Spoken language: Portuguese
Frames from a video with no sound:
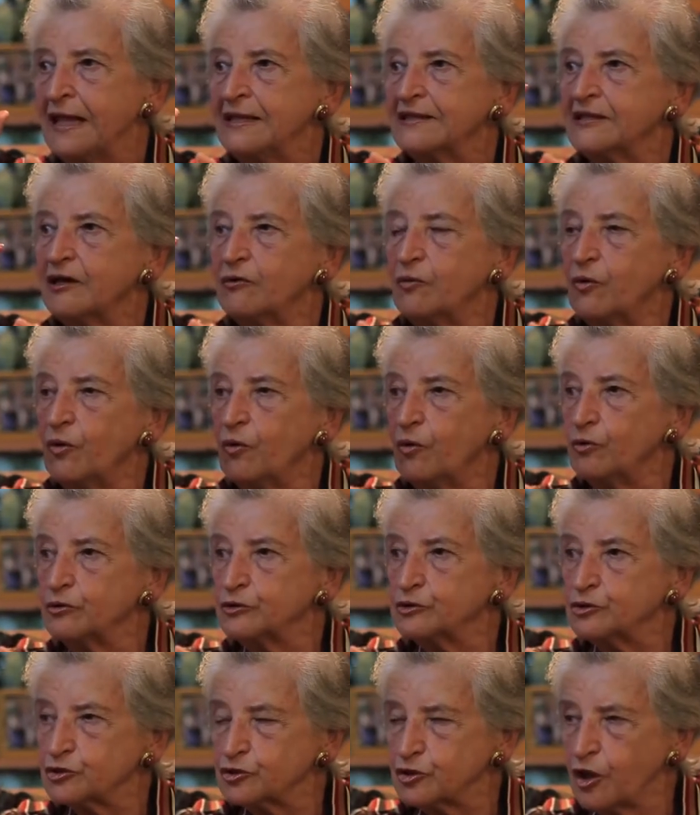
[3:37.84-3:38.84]
Então, o
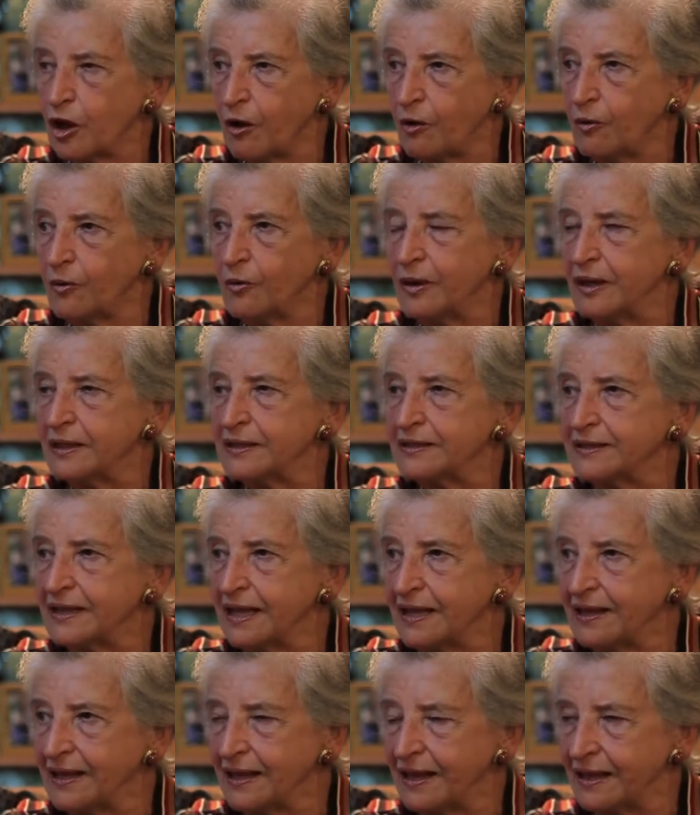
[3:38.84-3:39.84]
sol
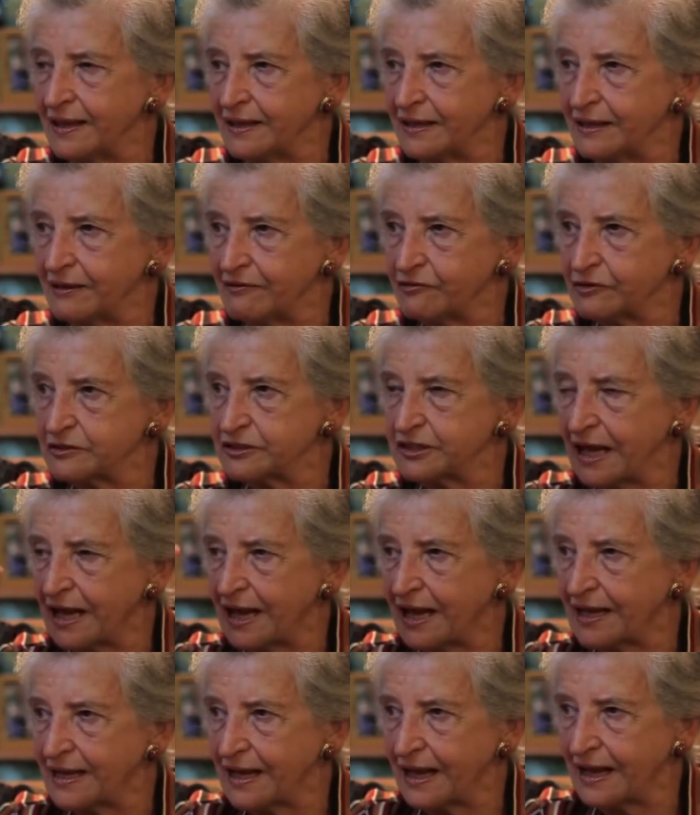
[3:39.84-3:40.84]
tem, é, vamos dizer,
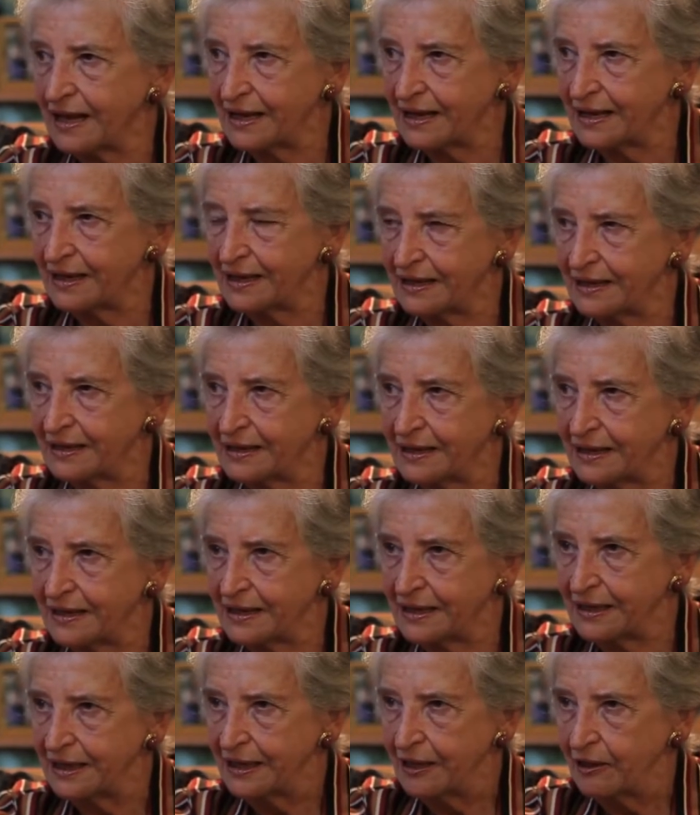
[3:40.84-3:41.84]

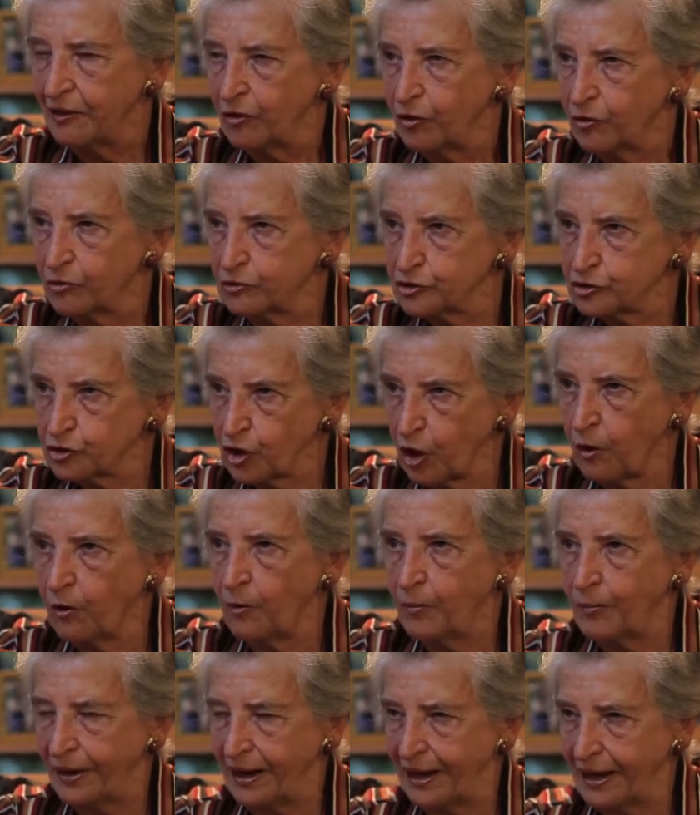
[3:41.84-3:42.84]
a, a o
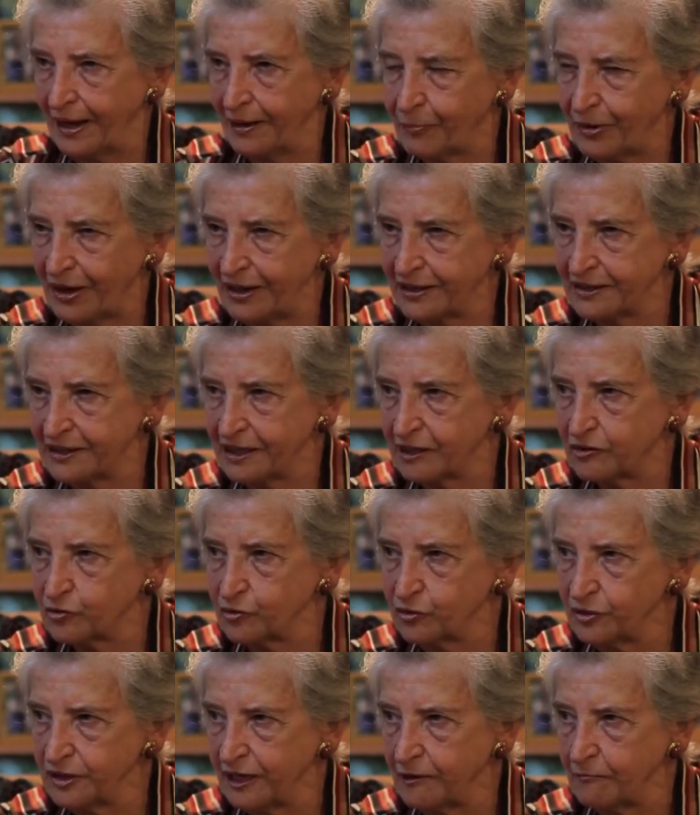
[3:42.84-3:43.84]
sol para a
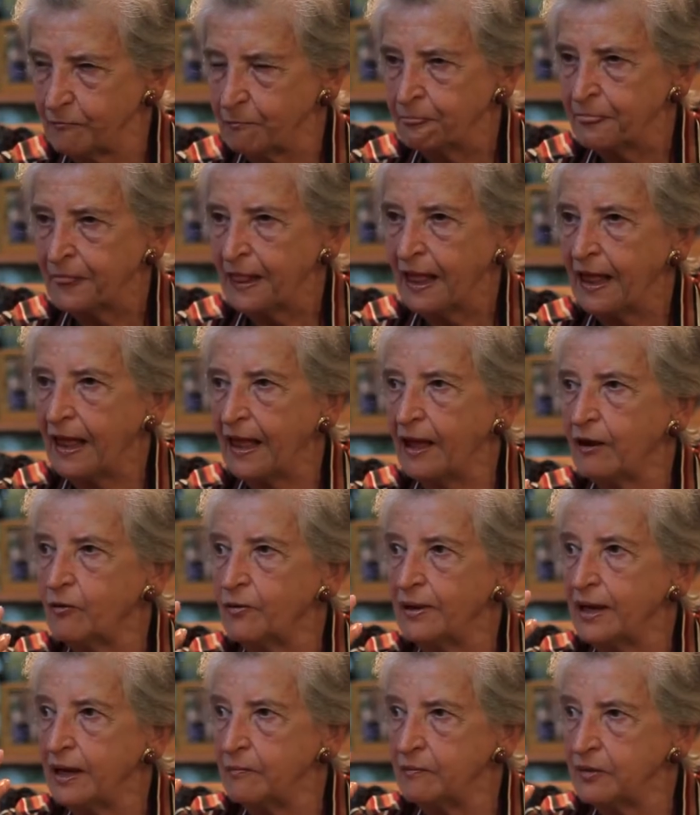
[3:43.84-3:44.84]
arquitetura é
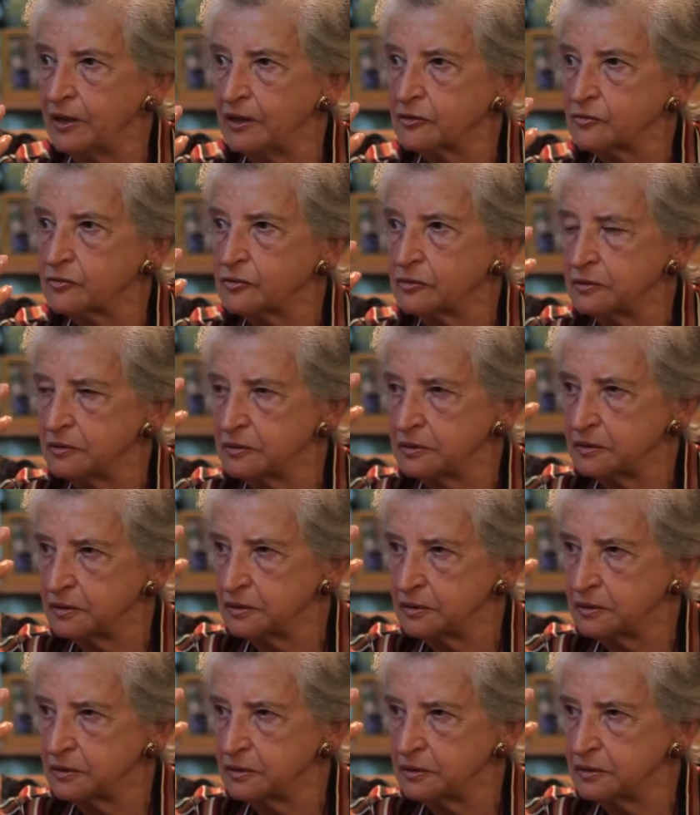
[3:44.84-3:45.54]
um elemento